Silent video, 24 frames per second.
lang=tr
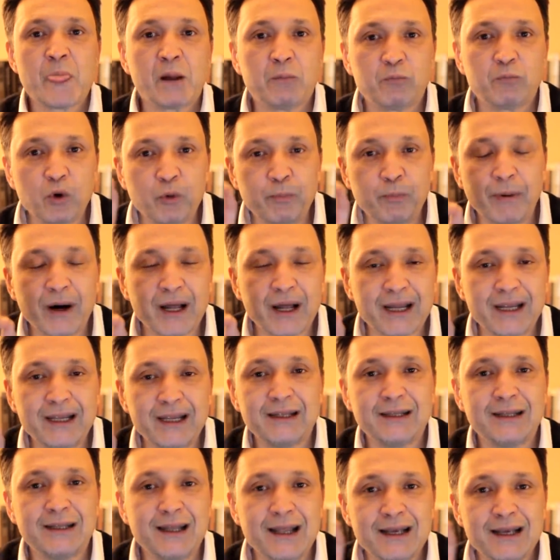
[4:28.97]
bu
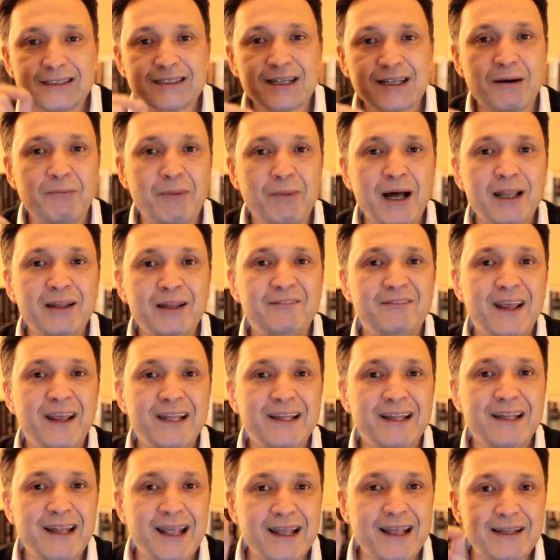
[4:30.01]
parayı ne zaman ve
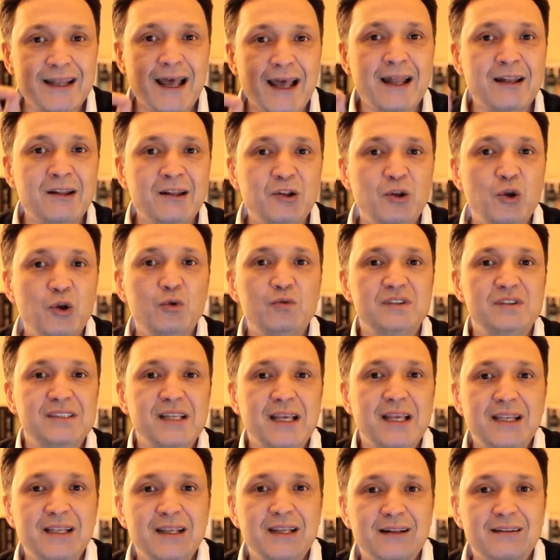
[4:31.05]
neden
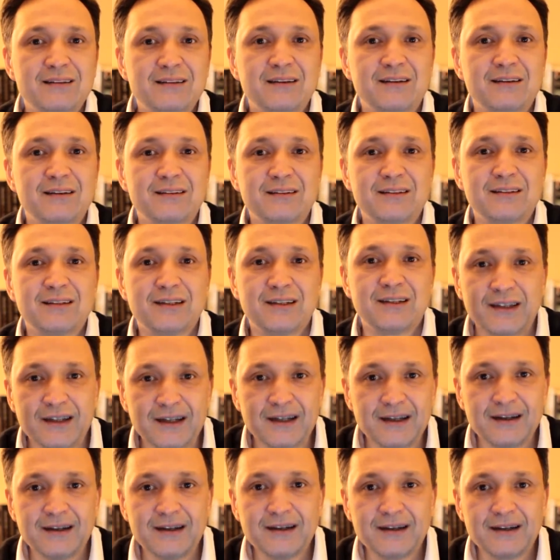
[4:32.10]
dövize
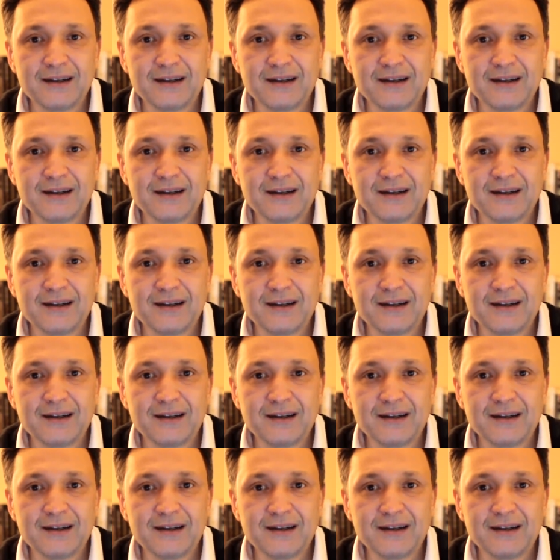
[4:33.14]
yatırdığını